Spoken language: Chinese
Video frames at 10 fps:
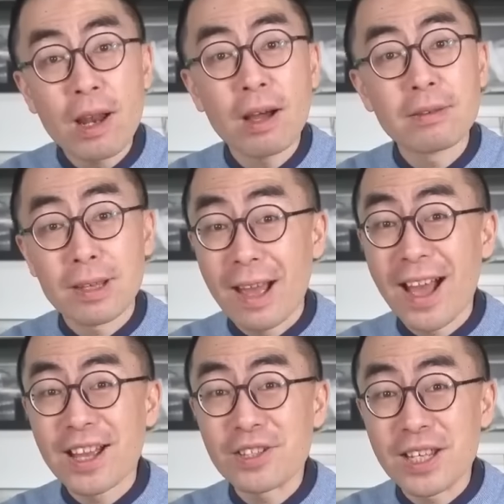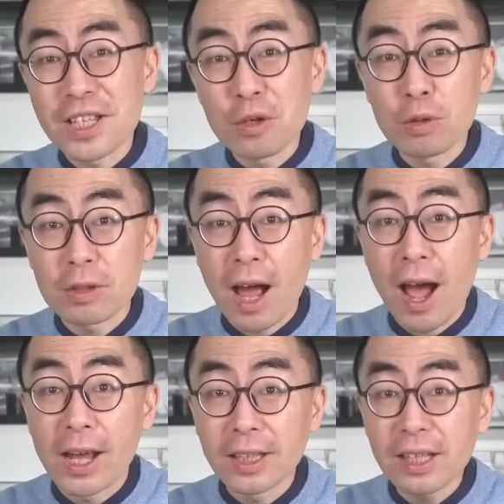算了，咱还是研究
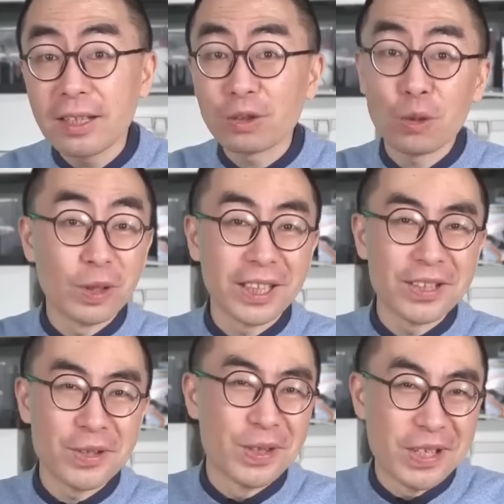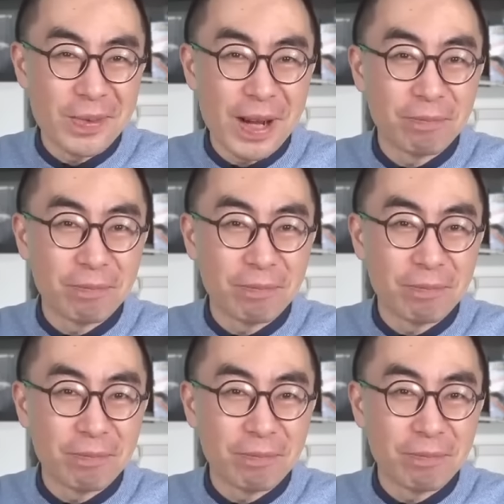柴电动力的火车